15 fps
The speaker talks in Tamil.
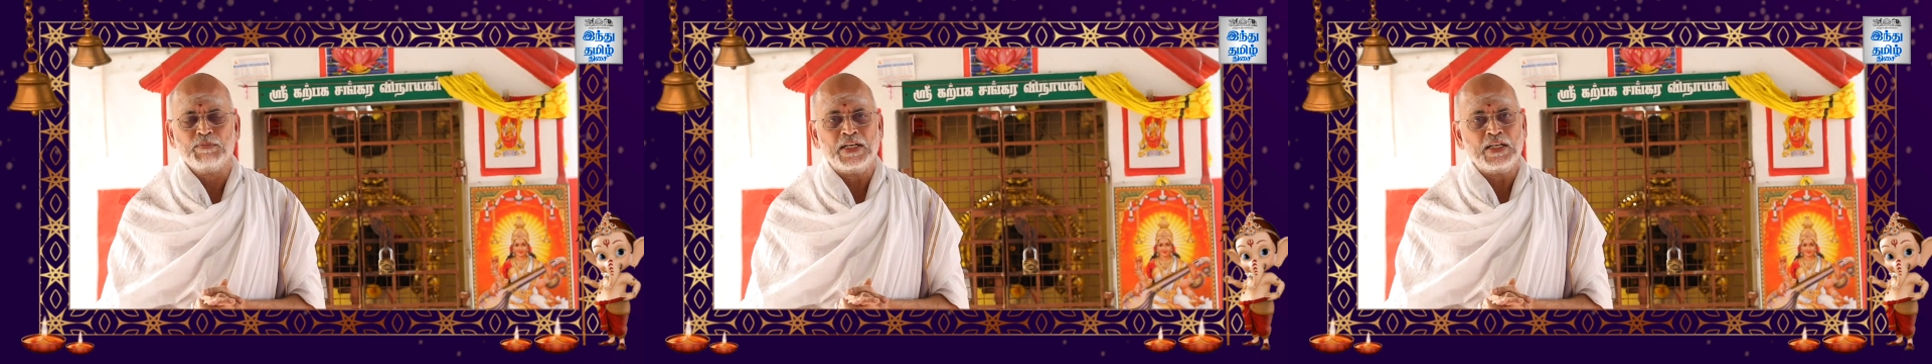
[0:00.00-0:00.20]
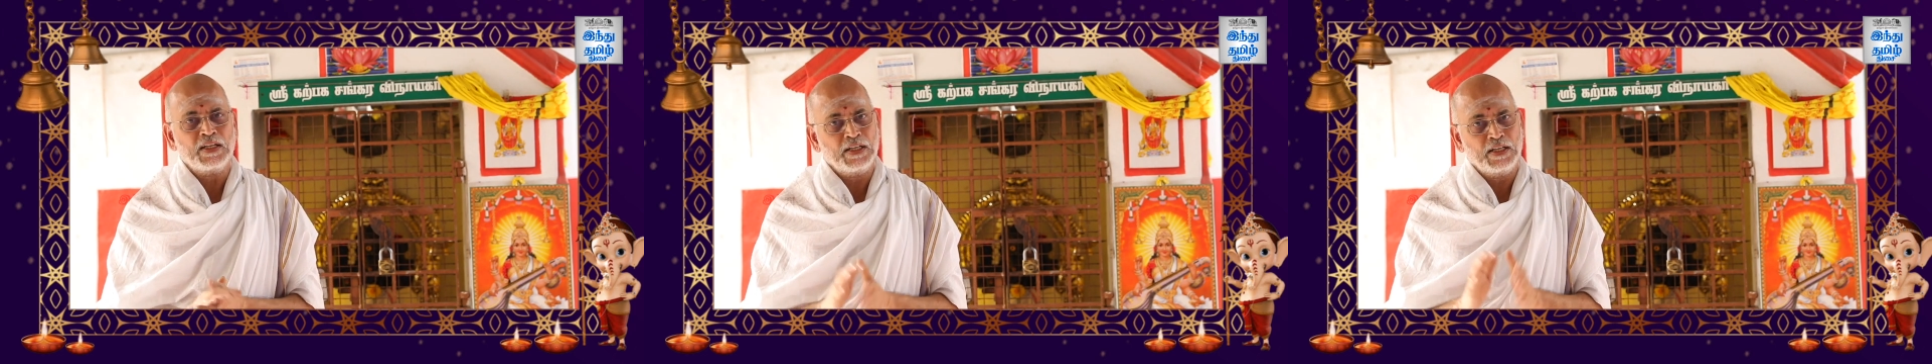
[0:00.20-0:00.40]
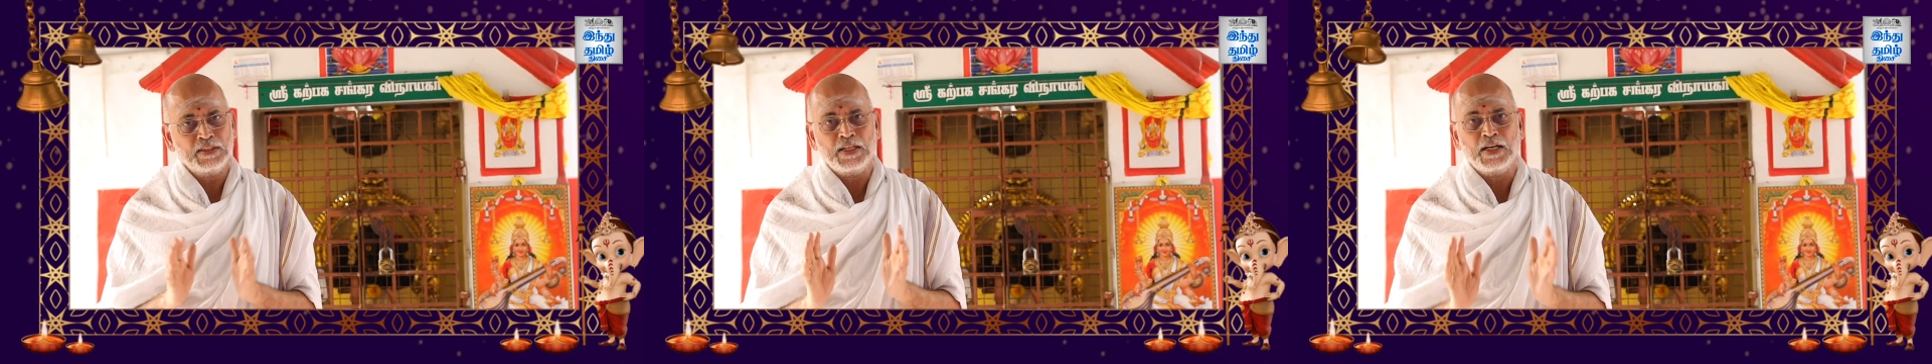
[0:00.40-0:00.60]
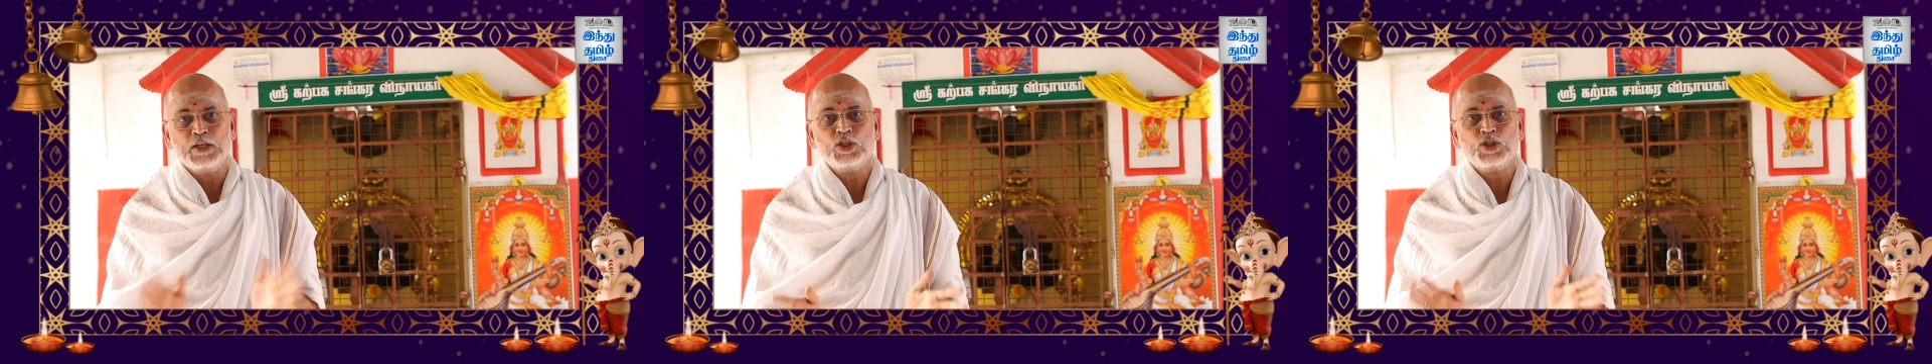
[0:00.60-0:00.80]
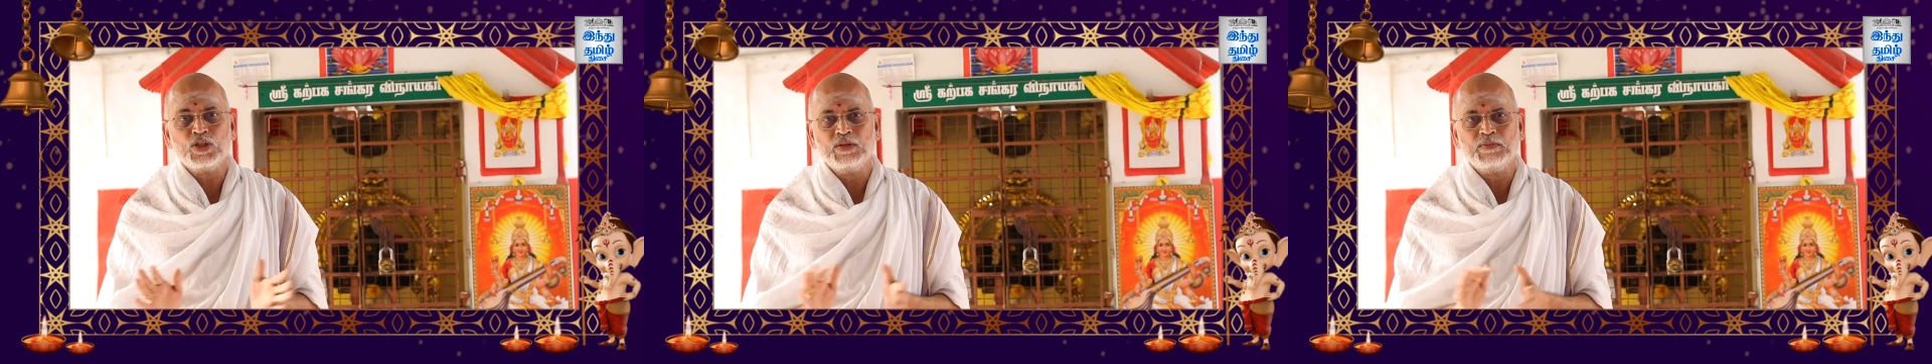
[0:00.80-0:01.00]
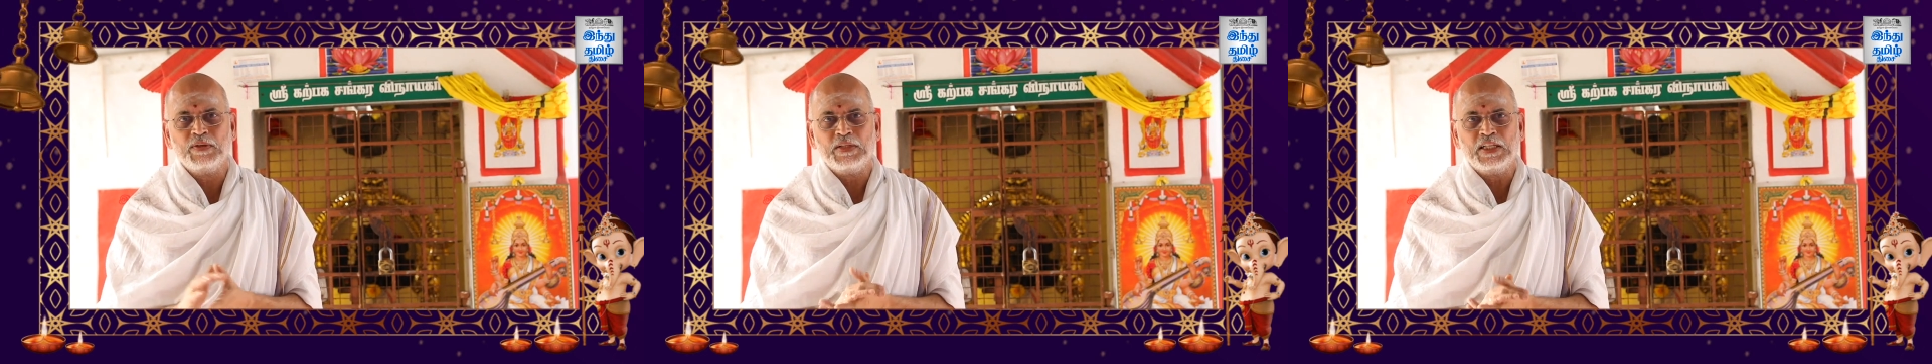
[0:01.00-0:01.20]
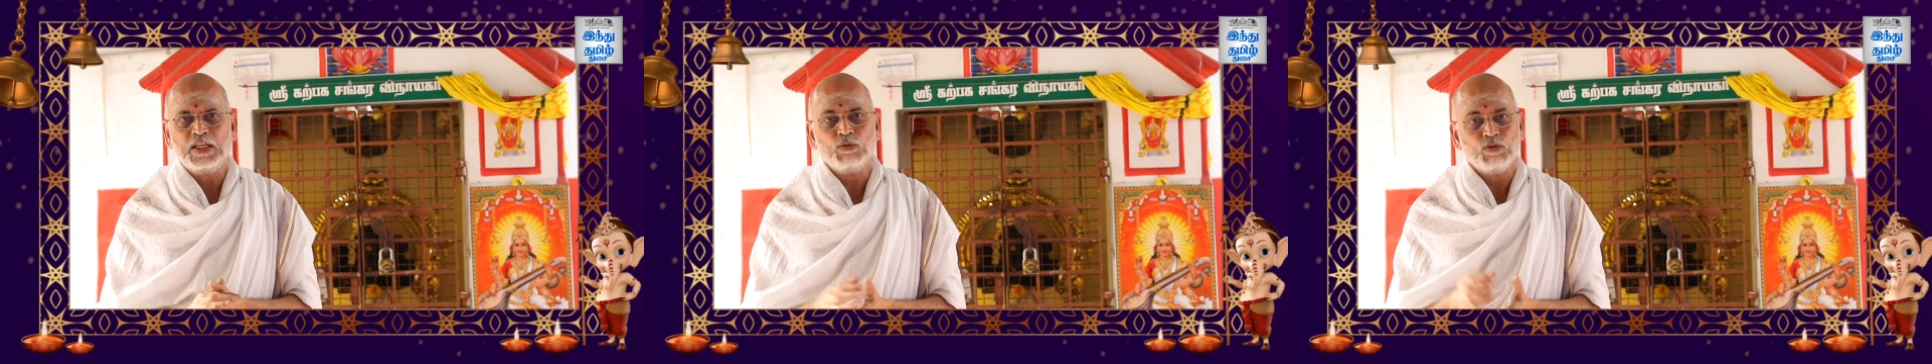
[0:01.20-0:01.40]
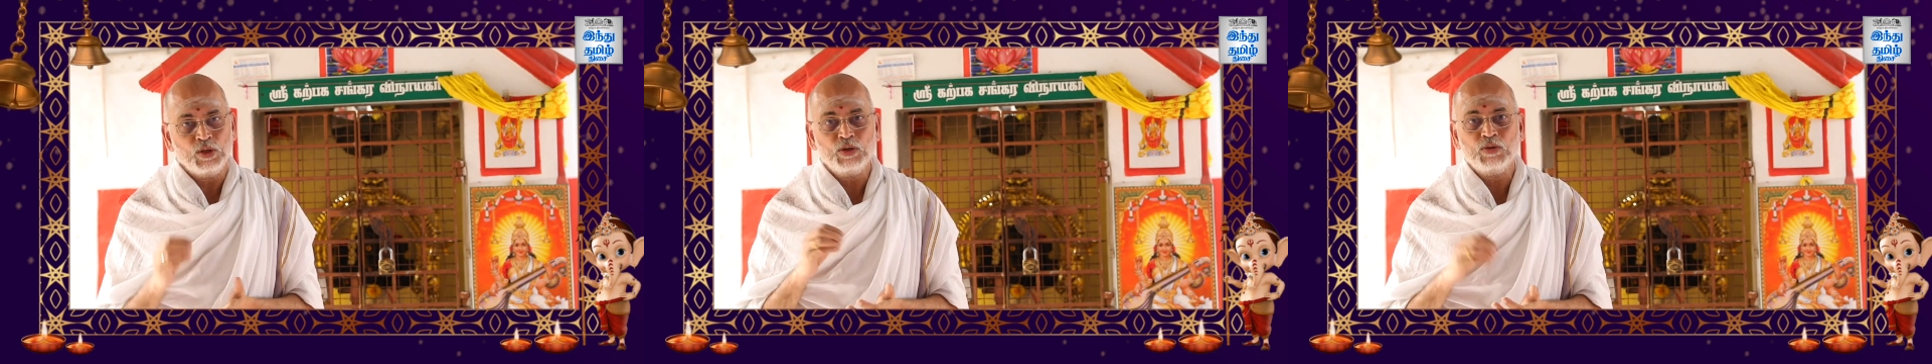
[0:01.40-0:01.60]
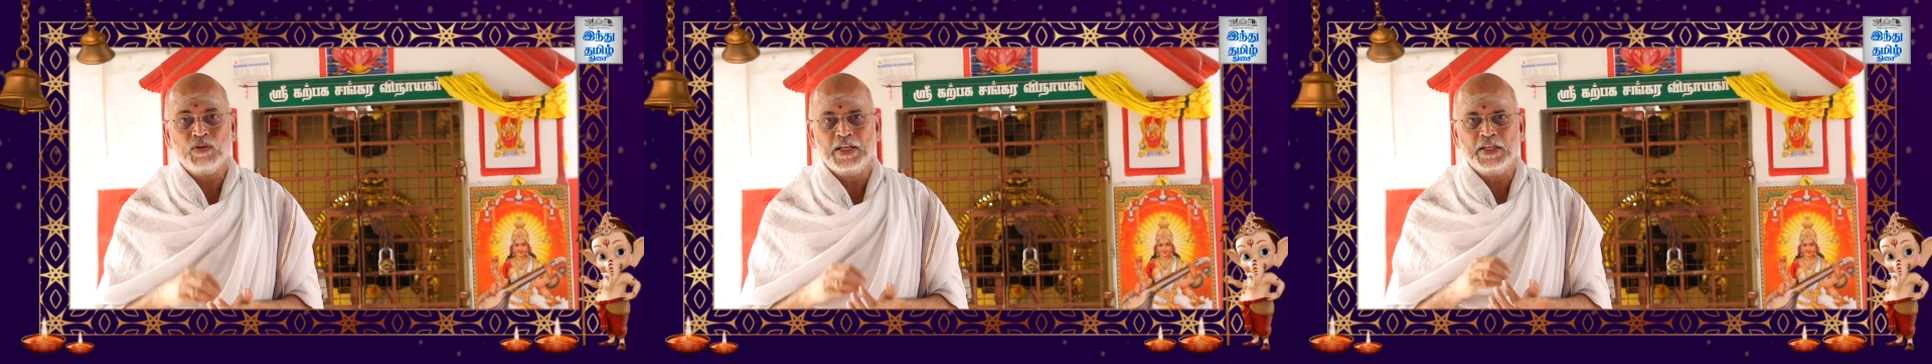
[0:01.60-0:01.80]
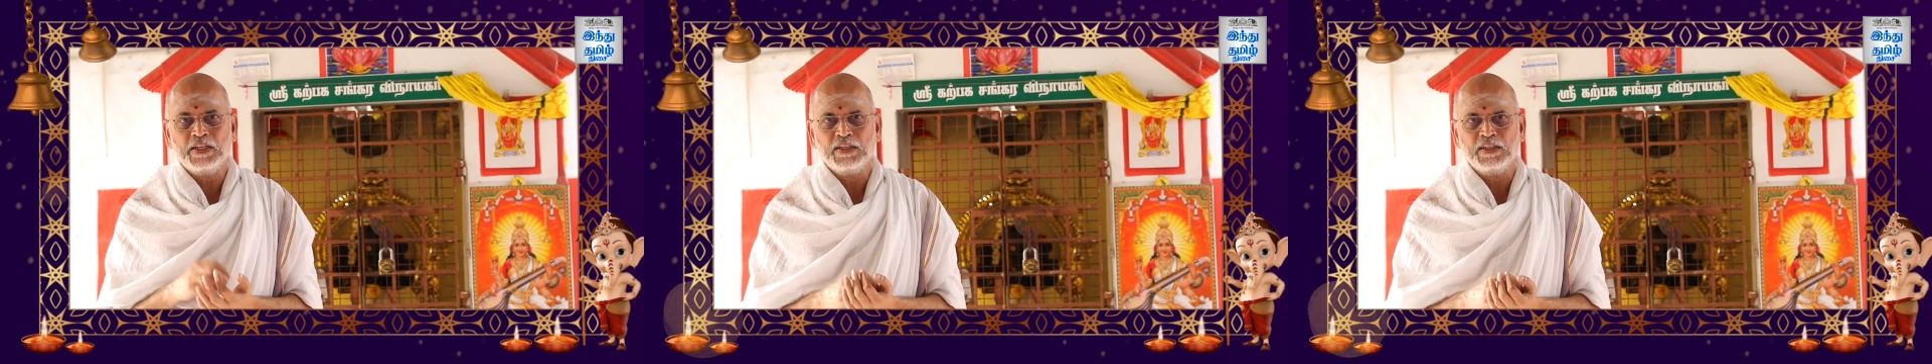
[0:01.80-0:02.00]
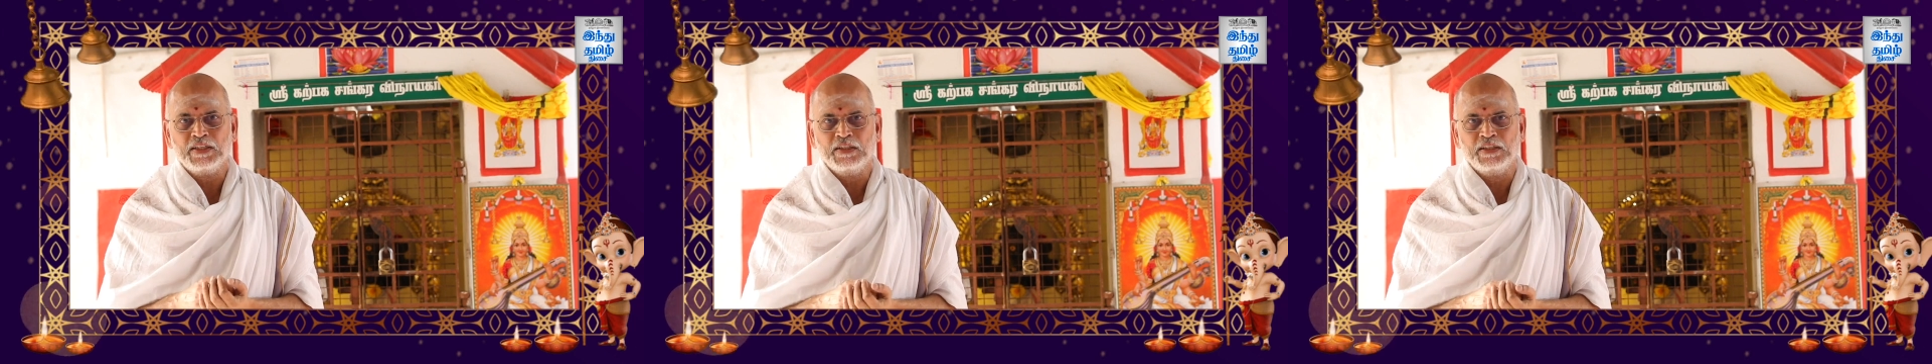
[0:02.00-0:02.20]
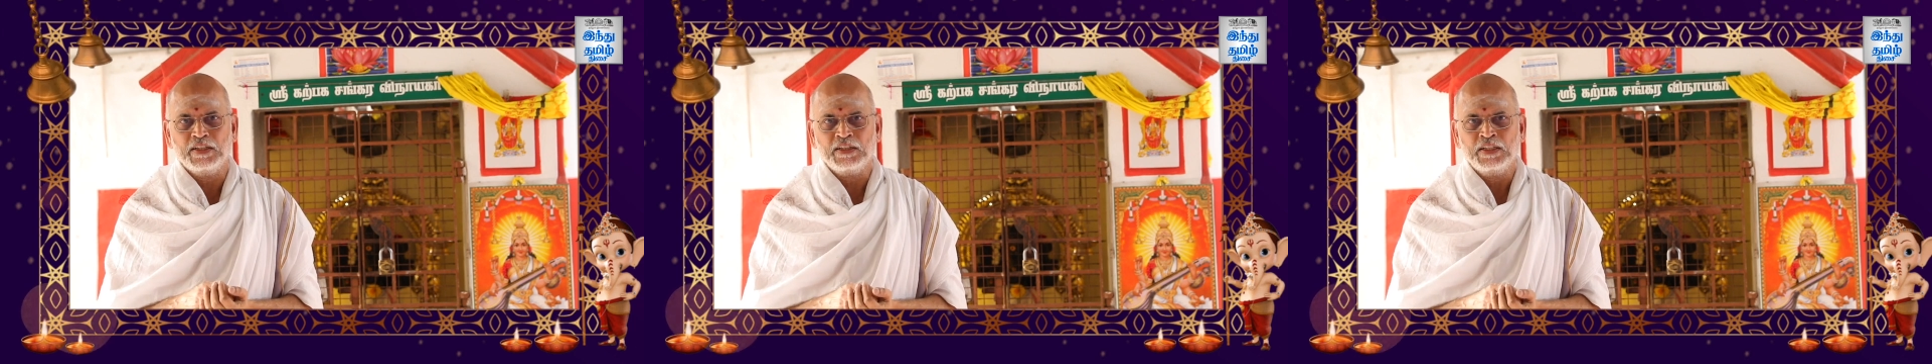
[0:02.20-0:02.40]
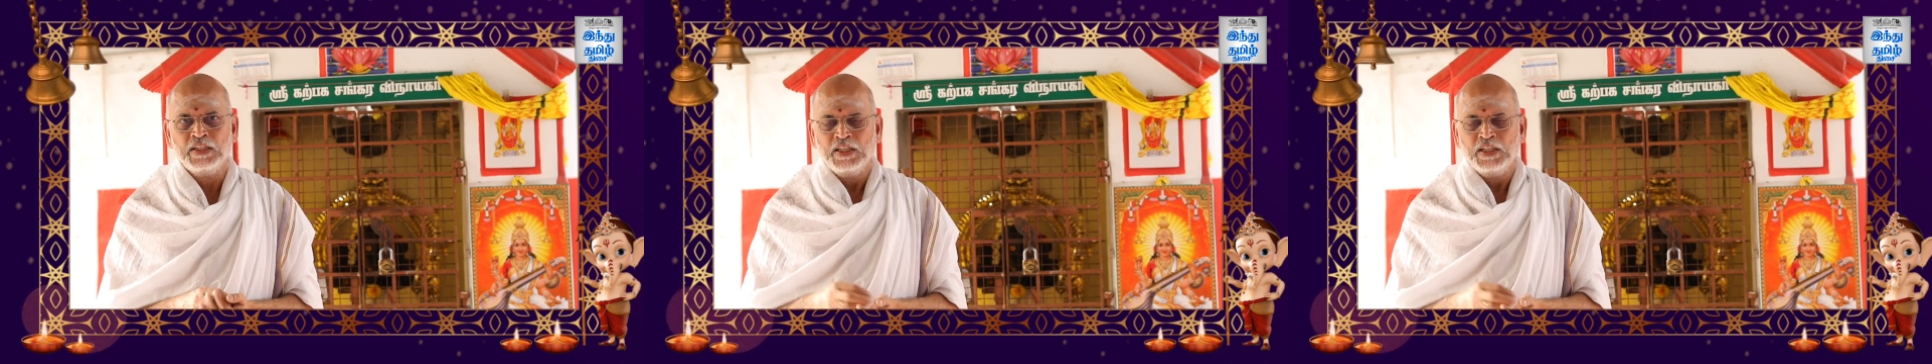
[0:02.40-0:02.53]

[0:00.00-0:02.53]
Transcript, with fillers: மண்டகனத்தை அழிச்சிட்டோம் அப்படின்னா உள்ளுக்குள்ளே என்ன இருக்குன்னு